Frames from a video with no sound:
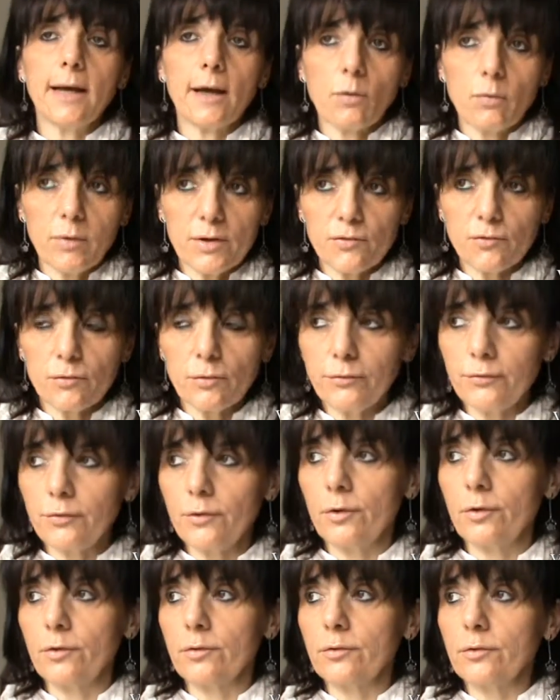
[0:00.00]
a questo
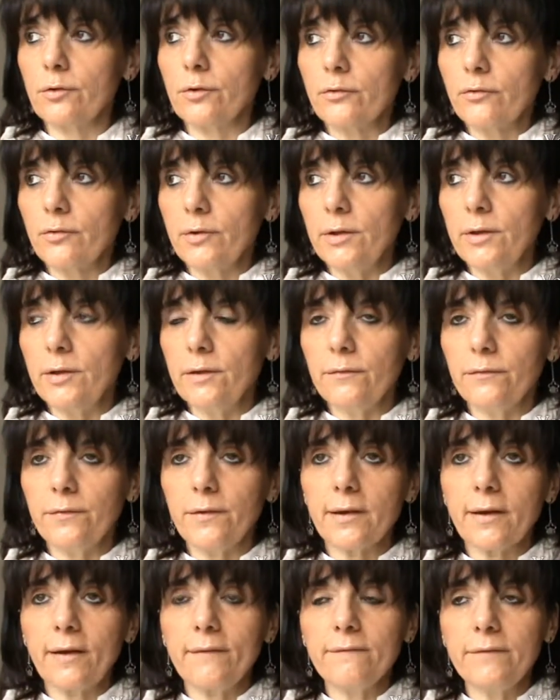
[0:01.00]
fondo
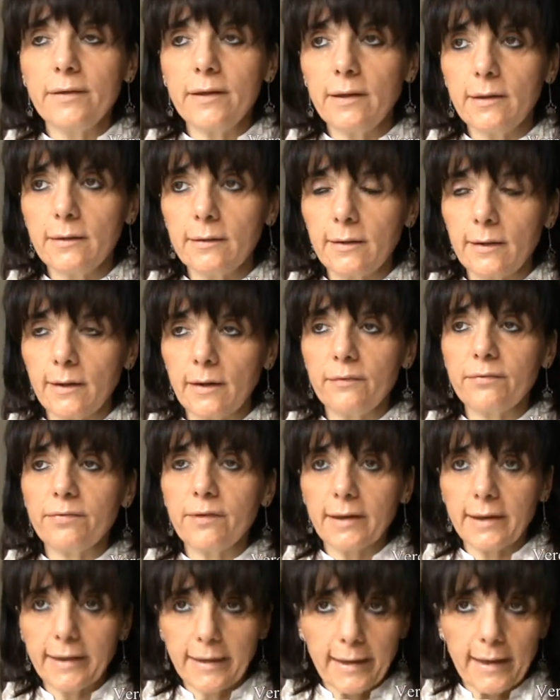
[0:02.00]
significa vendere e
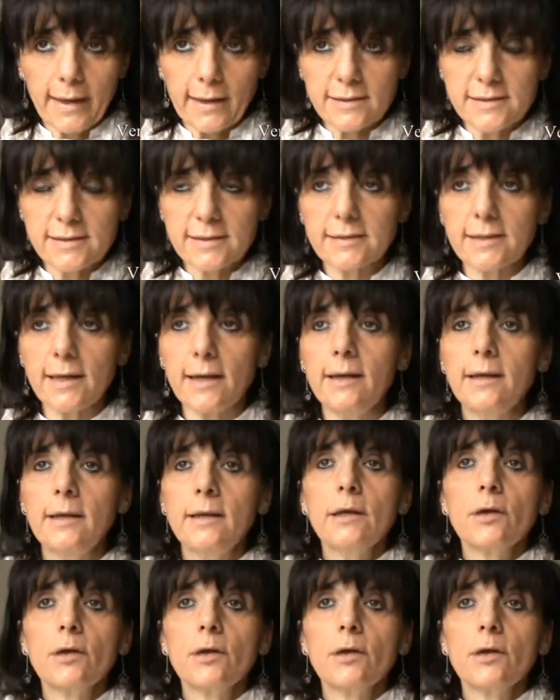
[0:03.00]
fare cassa